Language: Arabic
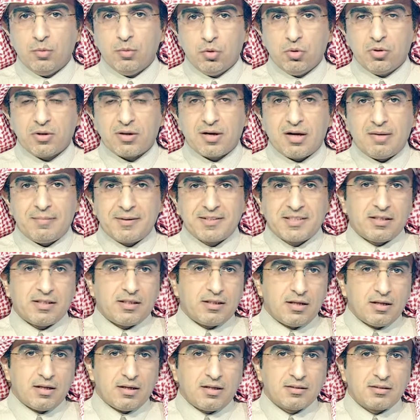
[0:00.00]
منذ إقامة
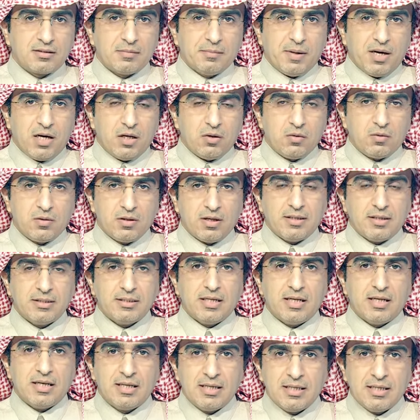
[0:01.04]
العلاقات مع
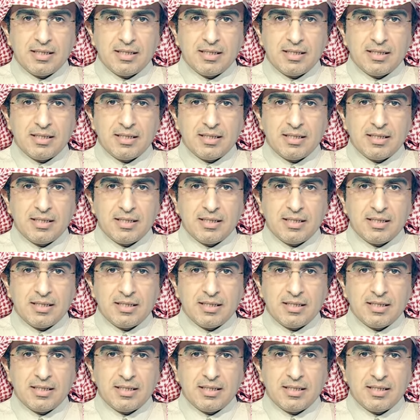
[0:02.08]
أوكرانيا